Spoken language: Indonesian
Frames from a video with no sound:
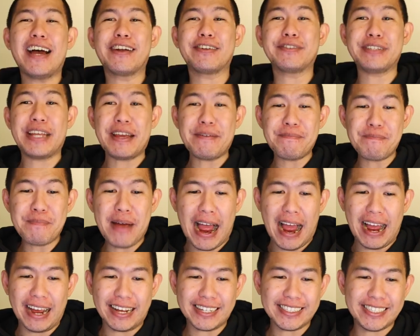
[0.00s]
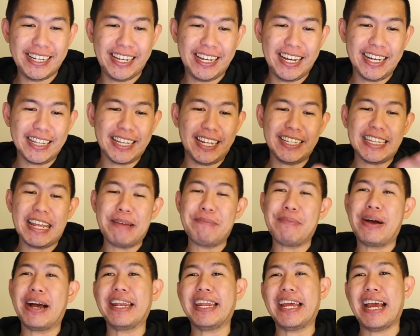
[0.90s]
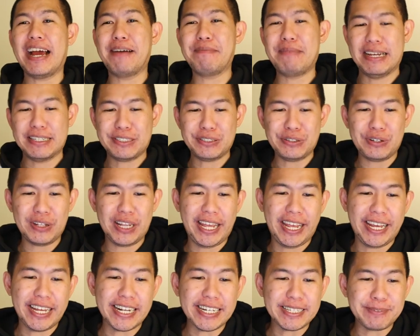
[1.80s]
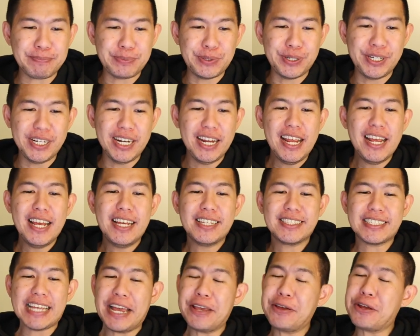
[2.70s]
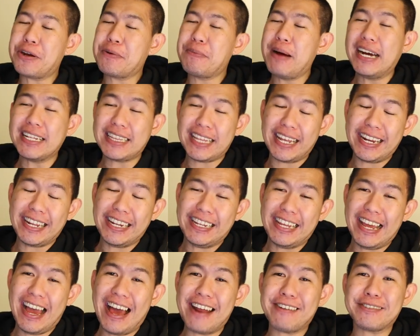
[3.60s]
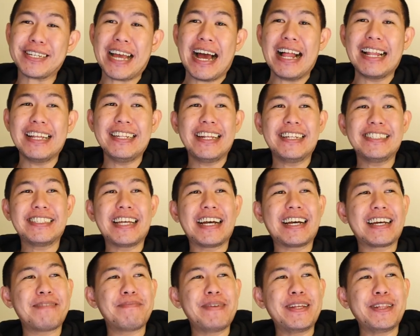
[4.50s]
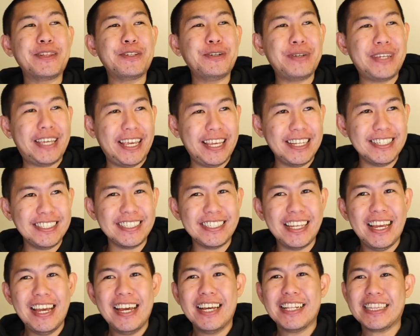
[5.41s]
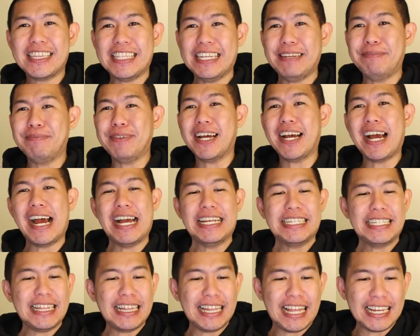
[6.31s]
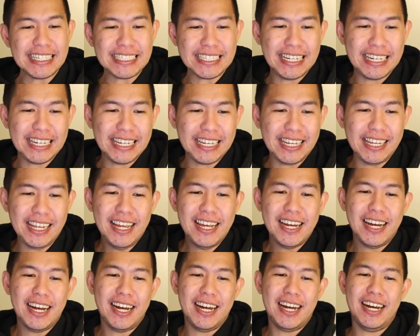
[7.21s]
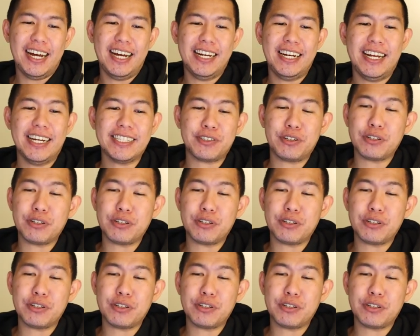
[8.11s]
harus nembak sehingga tadi tembakan yang nggak masuk Lakers pun sayur banget hari ini harus kalah dari Sacramento Kings tim yang nggak jelas ini uh, dengan